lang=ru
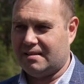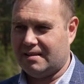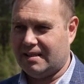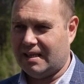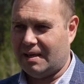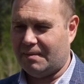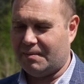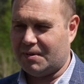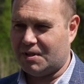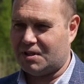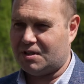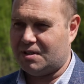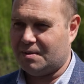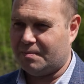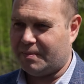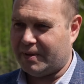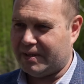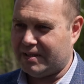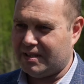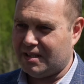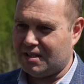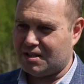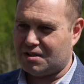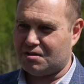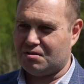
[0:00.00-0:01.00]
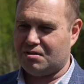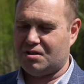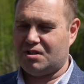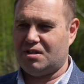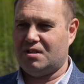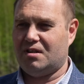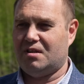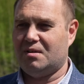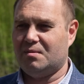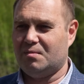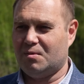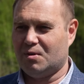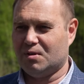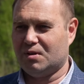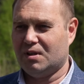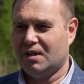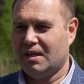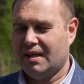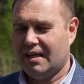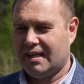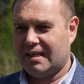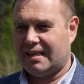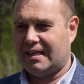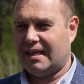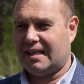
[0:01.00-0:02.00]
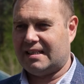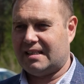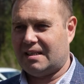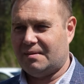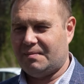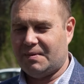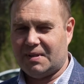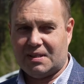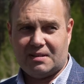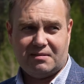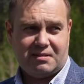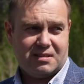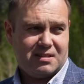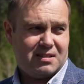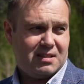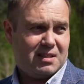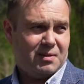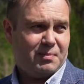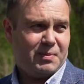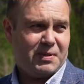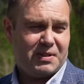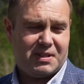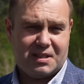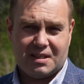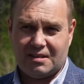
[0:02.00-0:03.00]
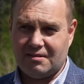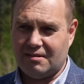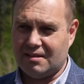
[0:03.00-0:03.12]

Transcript: ямочный поддерживающий ремонт. Карта мне 25